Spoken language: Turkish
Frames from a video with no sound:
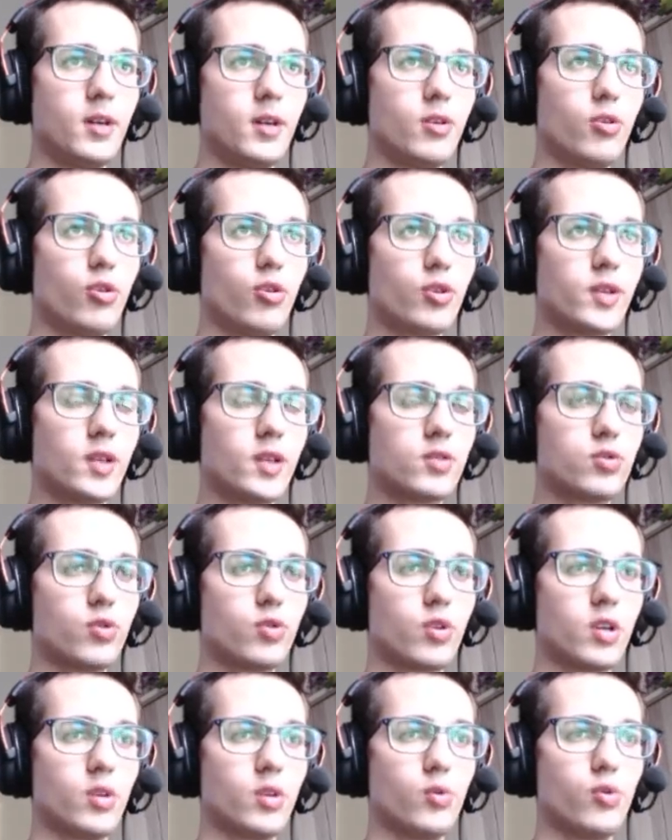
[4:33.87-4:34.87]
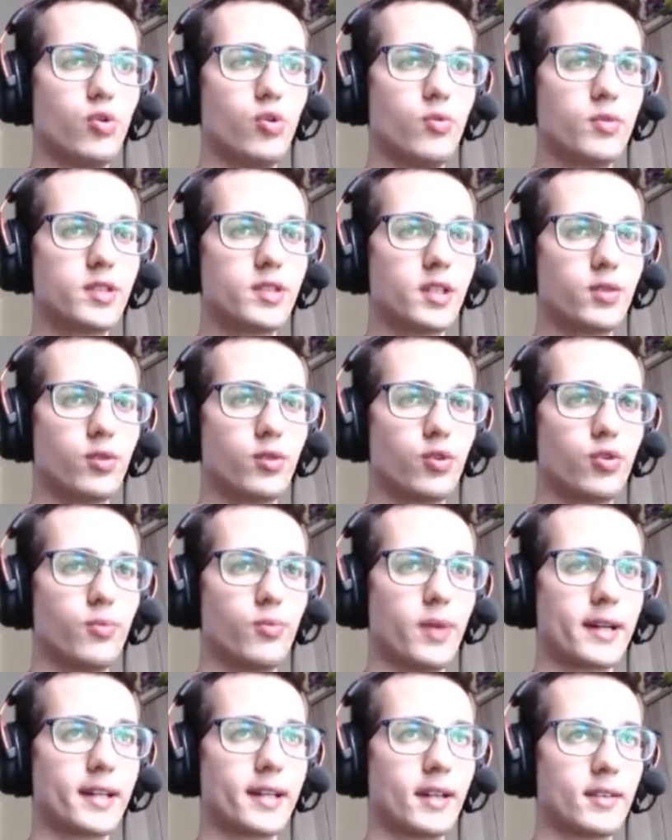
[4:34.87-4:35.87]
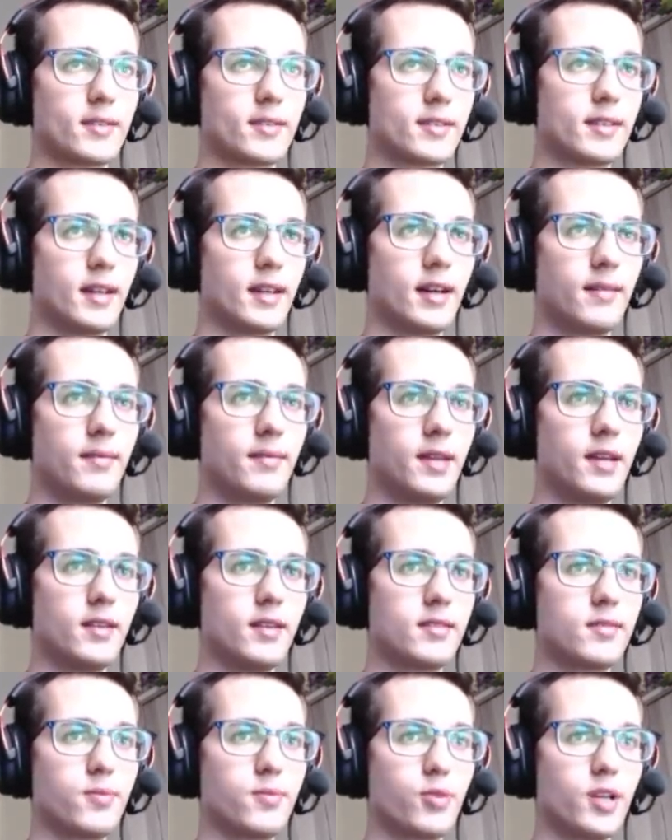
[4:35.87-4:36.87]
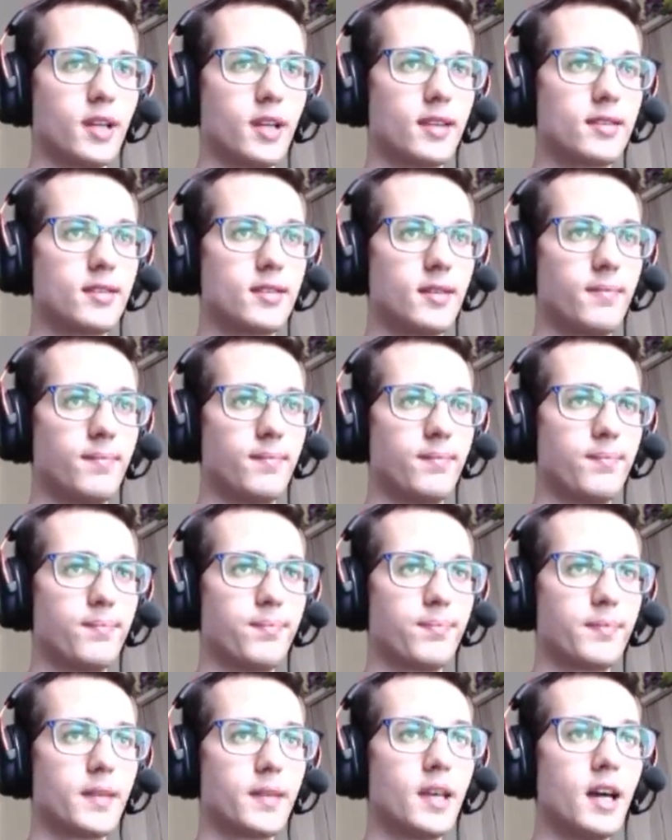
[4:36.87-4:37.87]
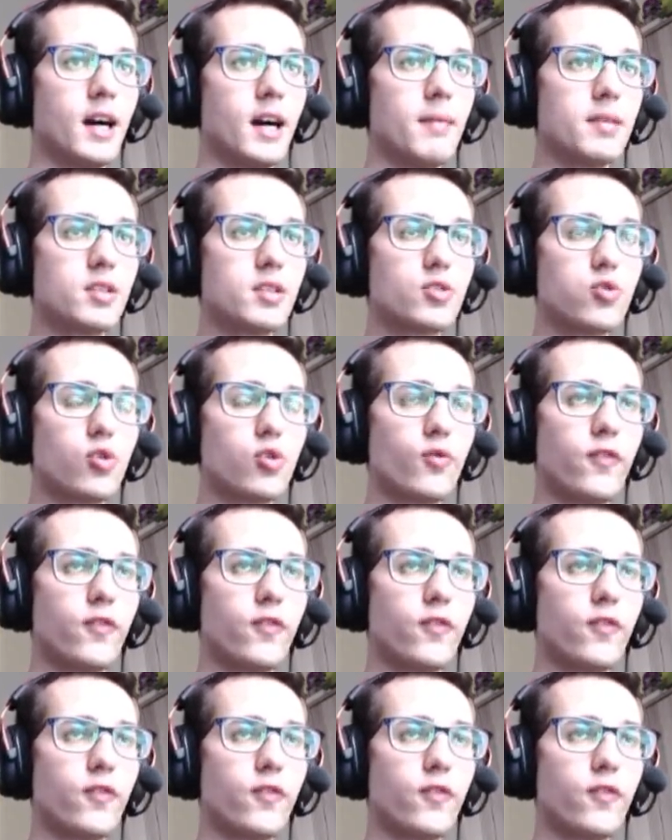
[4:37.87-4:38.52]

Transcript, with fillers: oradan sonra önümüze doğru bakarız ya. Evet buraya gideceğim. Ama çok